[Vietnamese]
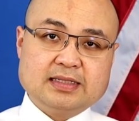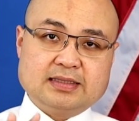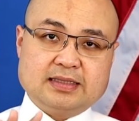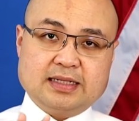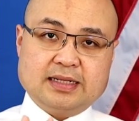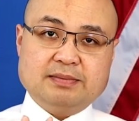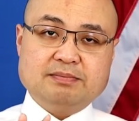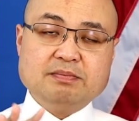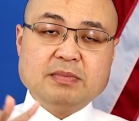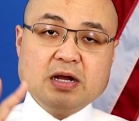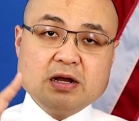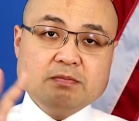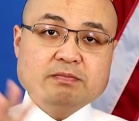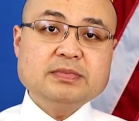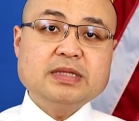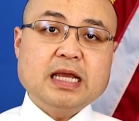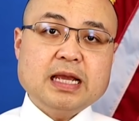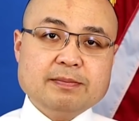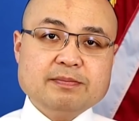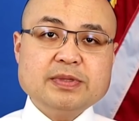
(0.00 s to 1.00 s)
sẽ
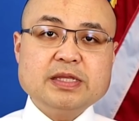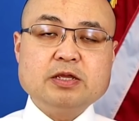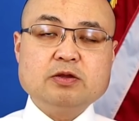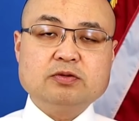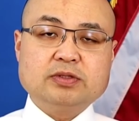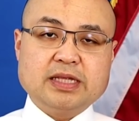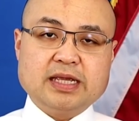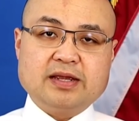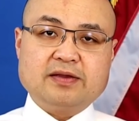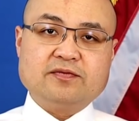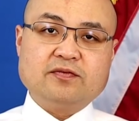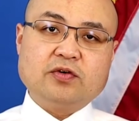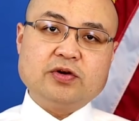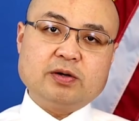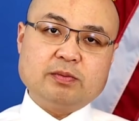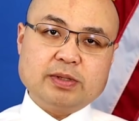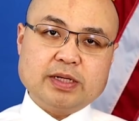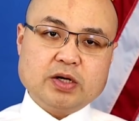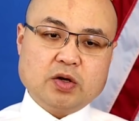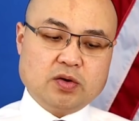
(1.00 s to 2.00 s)
bơm thêm nhiều tiền
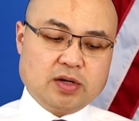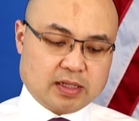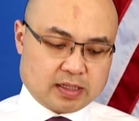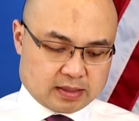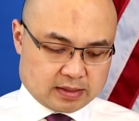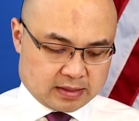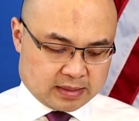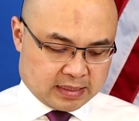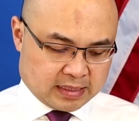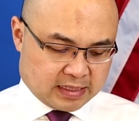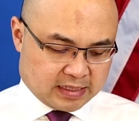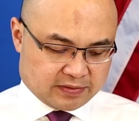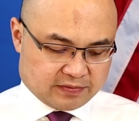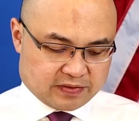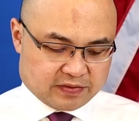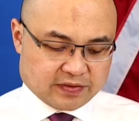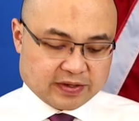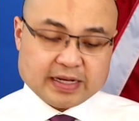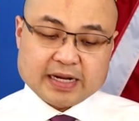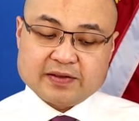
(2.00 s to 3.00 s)
vô trong cái nỗ lực
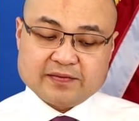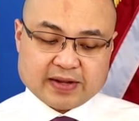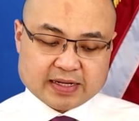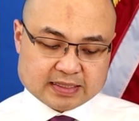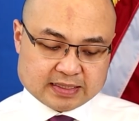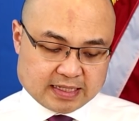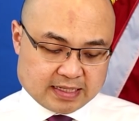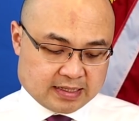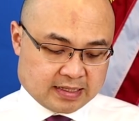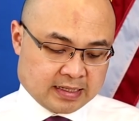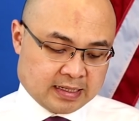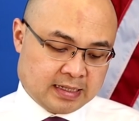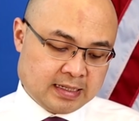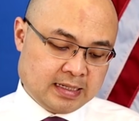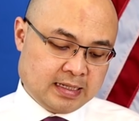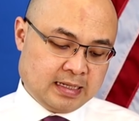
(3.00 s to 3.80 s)
uh, về vấn đề vaccine